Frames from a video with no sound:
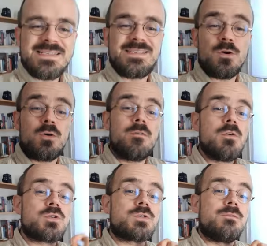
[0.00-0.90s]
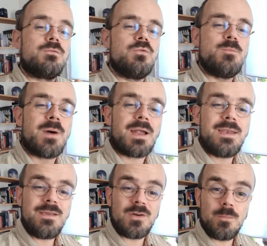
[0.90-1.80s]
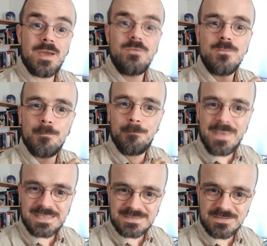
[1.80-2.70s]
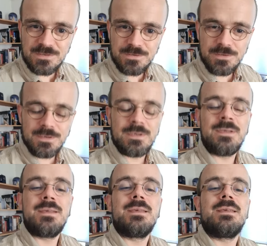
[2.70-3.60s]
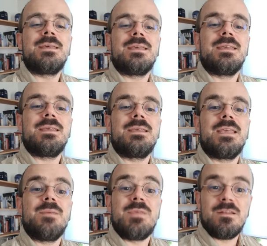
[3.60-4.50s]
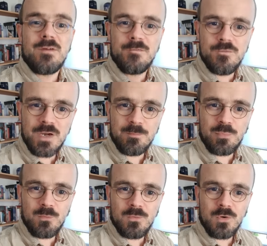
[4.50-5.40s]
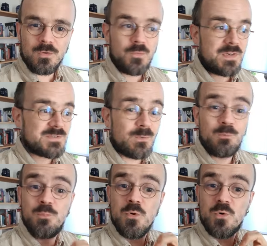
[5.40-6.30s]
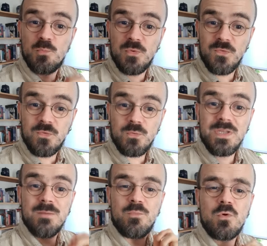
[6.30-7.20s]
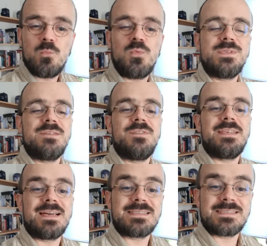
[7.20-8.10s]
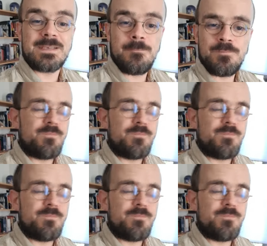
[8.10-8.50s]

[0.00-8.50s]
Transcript: Si en revanche vous lui parlez comme à une personne, eh bien il va vous répondre de façon beaucoup plus fluide et beaucoup plus efficace.